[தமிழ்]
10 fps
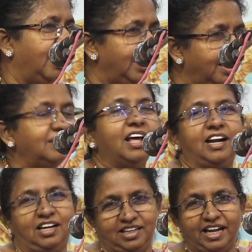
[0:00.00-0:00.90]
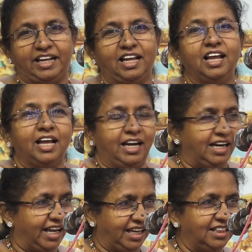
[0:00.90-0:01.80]
இருந்தார்கள் இன்னைக்கு
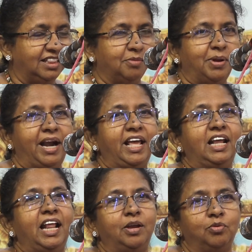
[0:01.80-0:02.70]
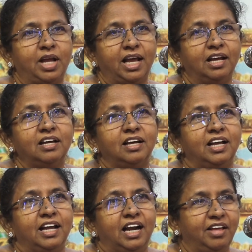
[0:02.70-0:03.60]
இன்னைக்கு இந்த மேடையிலே கூட
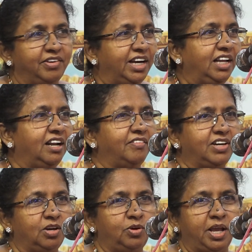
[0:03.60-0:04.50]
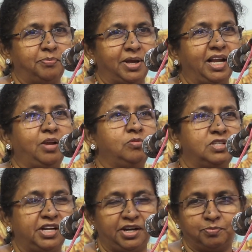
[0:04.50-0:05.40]
இளவேணியில் அவர்களுடைய பெயரை
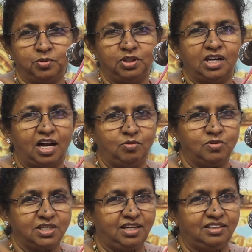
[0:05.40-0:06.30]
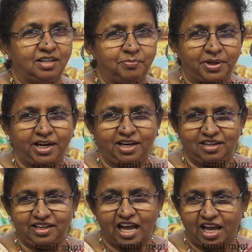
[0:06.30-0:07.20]
உச்சரிக்கும் போது நான் உச்சரித்த பெயரில்
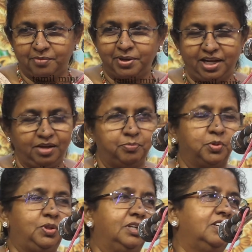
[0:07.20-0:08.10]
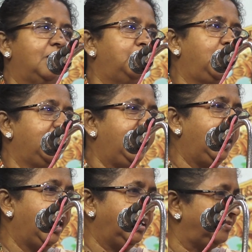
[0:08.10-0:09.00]
யாருமே இப்போது நம்முடன் இல்லை